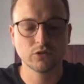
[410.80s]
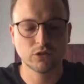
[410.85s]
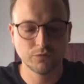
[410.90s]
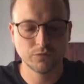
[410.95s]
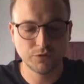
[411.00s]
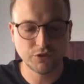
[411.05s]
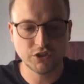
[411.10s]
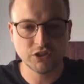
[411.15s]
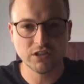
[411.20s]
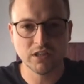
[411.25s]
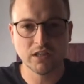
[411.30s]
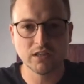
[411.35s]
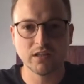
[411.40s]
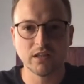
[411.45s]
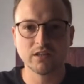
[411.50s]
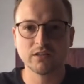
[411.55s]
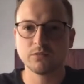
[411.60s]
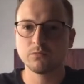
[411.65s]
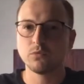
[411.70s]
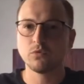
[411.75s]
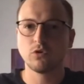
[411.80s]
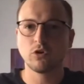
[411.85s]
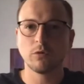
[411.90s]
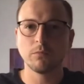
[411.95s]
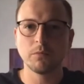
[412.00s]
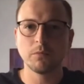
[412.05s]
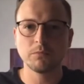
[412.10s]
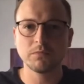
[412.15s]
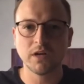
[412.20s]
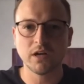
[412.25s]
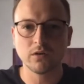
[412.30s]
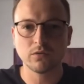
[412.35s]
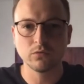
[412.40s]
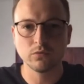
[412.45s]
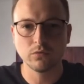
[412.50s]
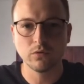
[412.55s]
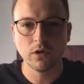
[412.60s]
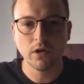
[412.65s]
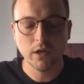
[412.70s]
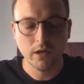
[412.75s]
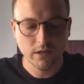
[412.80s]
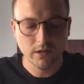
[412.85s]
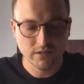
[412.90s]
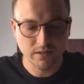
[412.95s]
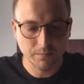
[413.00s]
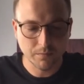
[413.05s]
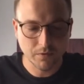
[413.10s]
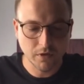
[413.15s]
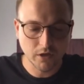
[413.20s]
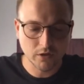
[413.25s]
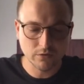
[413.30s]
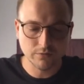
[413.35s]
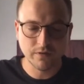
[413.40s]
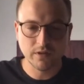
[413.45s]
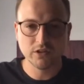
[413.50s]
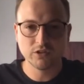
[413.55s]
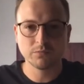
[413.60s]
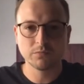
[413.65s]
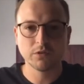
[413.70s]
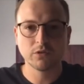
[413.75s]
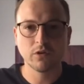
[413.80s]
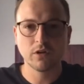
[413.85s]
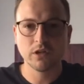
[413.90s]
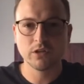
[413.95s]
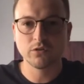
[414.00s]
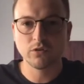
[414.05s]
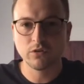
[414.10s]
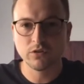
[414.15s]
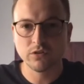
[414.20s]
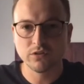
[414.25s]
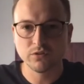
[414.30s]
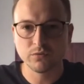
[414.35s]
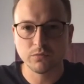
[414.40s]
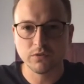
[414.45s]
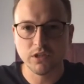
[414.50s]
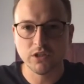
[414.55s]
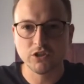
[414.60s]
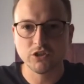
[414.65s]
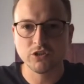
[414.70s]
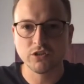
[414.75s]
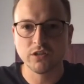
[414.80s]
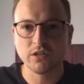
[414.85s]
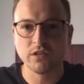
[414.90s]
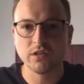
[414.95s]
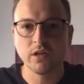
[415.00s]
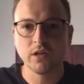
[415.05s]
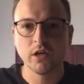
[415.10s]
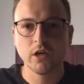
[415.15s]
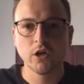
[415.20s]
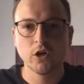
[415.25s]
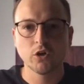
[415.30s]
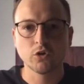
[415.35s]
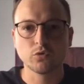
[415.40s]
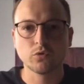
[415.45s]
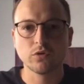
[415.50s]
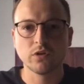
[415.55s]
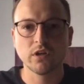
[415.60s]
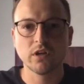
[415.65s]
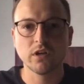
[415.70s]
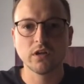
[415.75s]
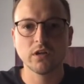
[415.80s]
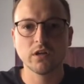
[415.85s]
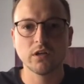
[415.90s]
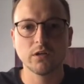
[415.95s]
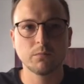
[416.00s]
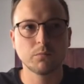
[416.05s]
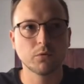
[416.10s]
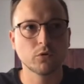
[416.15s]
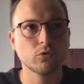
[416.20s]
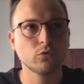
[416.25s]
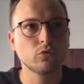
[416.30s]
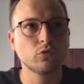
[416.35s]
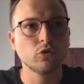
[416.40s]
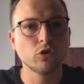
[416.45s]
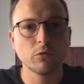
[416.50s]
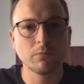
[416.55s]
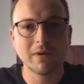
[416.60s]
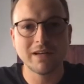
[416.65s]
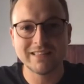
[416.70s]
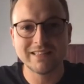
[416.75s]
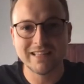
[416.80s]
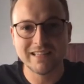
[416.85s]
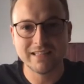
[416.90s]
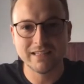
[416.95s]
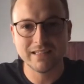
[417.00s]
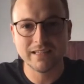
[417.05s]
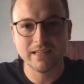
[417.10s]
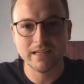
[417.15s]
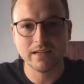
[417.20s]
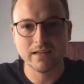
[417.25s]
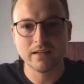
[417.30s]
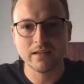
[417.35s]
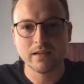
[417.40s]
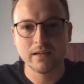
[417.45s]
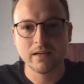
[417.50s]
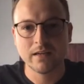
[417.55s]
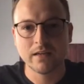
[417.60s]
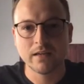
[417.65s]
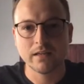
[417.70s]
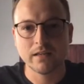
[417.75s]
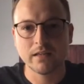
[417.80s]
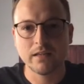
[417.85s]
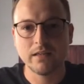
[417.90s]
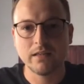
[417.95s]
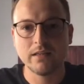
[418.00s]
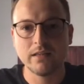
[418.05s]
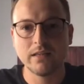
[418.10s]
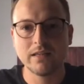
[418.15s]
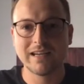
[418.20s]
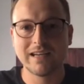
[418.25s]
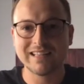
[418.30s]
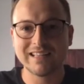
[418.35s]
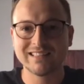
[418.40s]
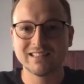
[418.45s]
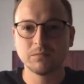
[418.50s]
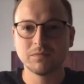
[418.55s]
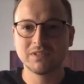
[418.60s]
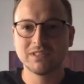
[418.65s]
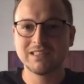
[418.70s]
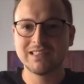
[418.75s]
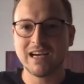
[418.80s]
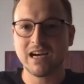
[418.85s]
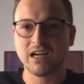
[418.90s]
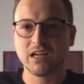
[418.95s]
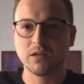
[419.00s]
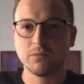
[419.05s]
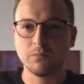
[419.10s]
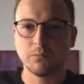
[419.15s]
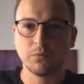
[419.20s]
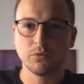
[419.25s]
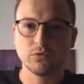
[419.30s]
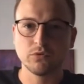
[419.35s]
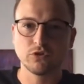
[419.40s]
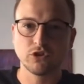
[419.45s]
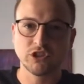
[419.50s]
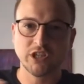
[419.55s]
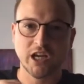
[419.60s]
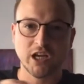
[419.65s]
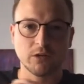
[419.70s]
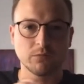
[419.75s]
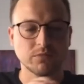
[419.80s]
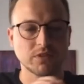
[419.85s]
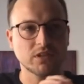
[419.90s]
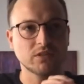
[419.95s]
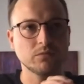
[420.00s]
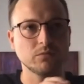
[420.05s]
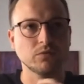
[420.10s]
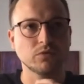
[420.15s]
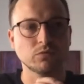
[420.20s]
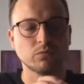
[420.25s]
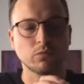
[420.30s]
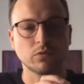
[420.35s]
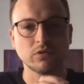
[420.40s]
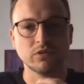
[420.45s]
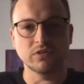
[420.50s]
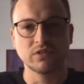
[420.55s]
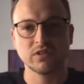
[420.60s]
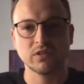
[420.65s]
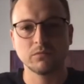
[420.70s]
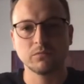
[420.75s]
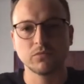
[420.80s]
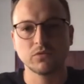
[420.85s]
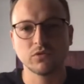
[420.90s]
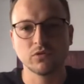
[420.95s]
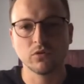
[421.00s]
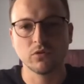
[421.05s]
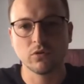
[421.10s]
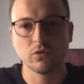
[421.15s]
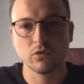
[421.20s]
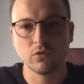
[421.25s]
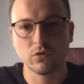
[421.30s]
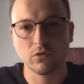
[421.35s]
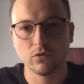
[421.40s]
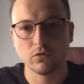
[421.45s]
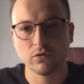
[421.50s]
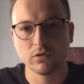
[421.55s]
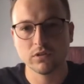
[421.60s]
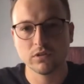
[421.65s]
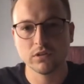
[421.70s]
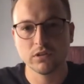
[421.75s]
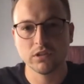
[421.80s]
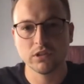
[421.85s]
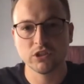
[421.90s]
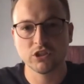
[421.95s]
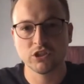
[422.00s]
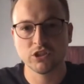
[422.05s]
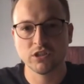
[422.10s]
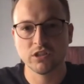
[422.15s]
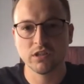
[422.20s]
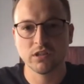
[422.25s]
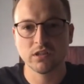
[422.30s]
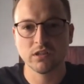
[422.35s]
oczywiście na, na tym ruchomym dachu zaprojektowaliśmy kolektory słoneczne, które y, produkują energię i razem z dachem podążają za tym słońcem, co jeszcze